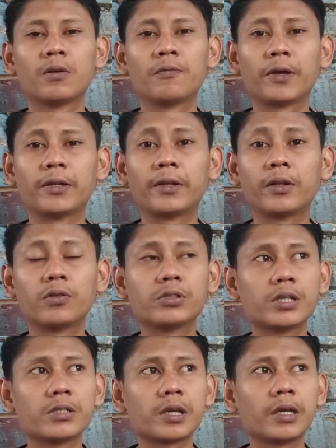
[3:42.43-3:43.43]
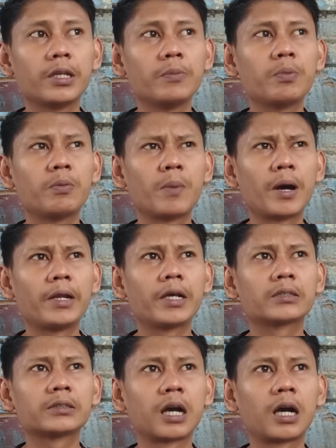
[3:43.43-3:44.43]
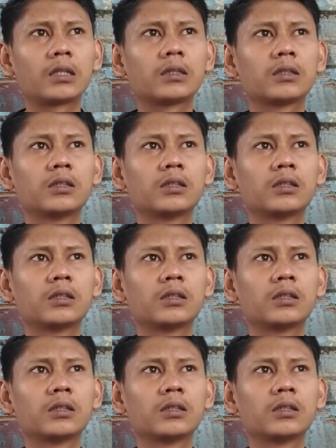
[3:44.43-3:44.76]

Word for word: Federico Chiesa ini pemain yang sangat